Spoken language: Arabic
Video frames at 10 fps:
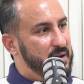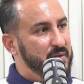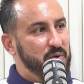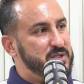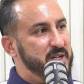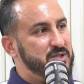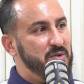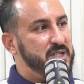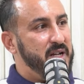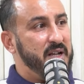الفلوس ماهيش
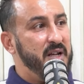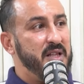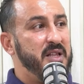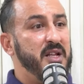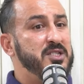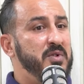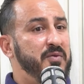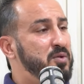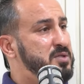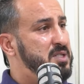كل شيء كانت تنجم
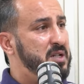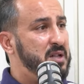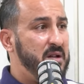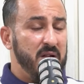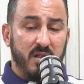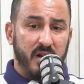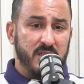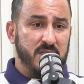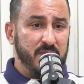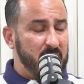الفلوس زاد
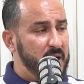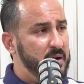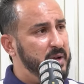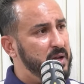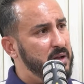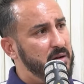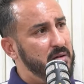تخرجني من عالم اخر